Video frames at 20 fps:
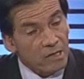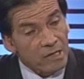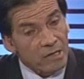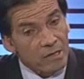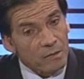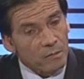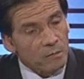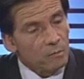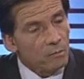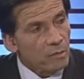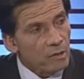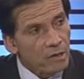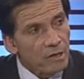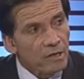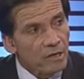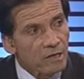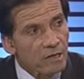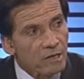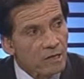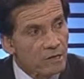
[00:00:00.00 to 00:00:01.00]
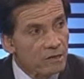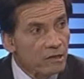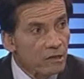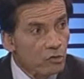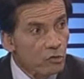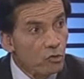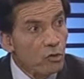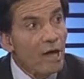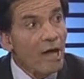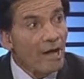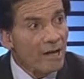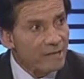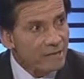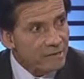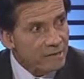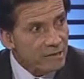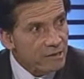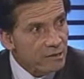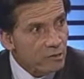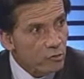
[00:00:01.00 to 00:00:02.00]
y mm, en el interior
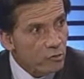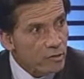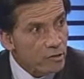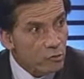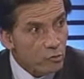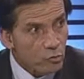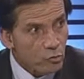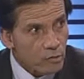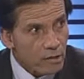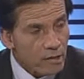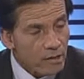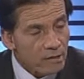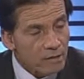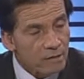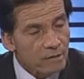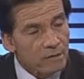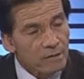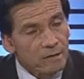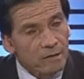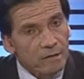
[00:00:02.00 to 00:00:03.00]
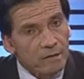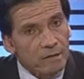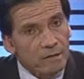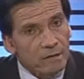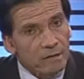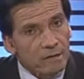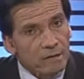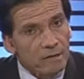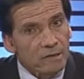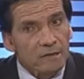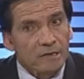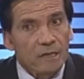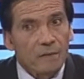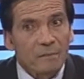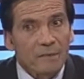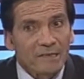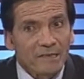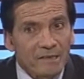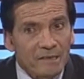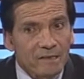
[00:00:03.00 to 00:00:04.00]
andino y rural, es
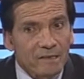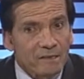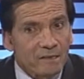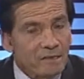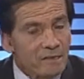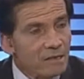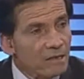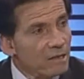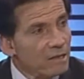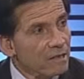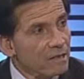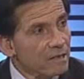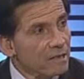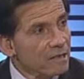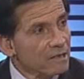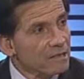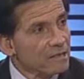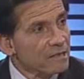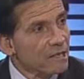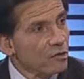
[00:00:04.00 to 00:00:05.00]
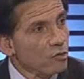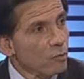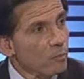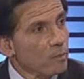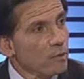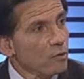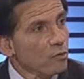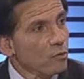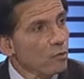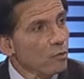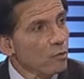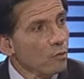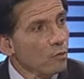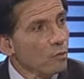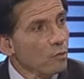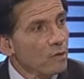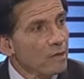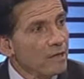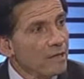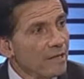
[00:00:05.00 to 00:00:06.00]
la presencia del Estado,
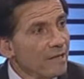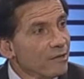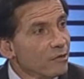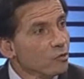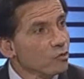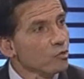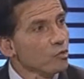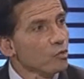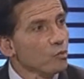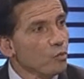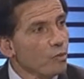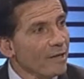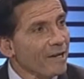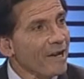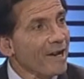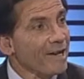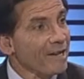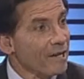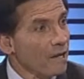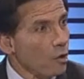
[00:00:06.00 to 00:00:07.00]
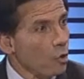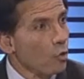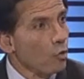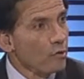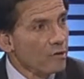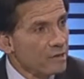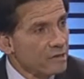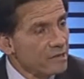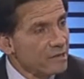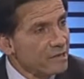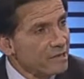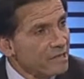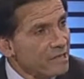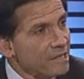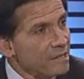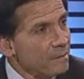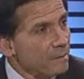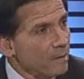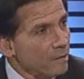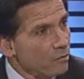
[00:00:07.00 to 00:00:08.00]
pero en su cara
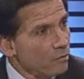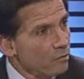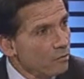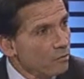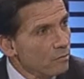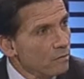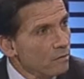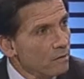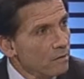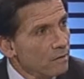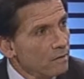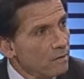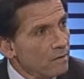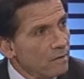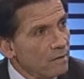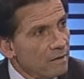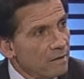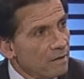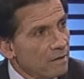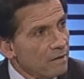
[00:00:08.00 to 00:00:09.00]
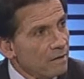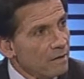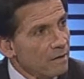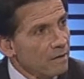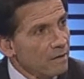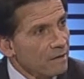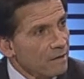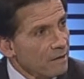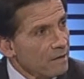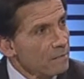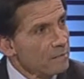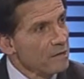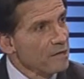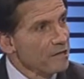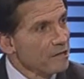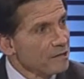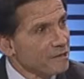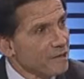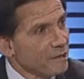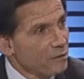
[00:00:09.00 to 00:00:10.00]
coercitiva, ¿no? Eh, el
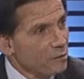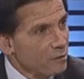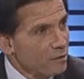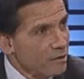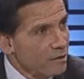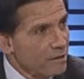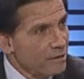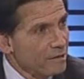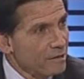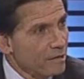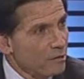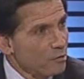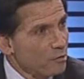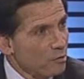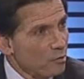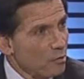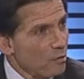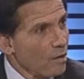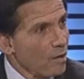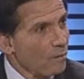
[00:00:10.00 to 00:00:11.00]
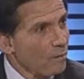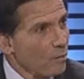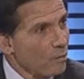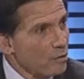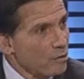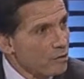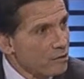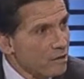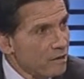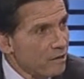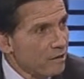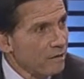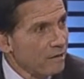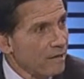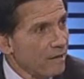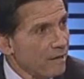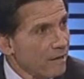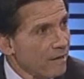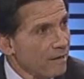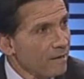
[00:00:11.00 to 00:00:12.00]
Ministerio del Interior con la
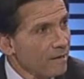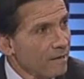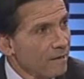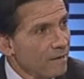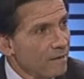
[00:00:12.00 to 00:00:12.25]
policía. Y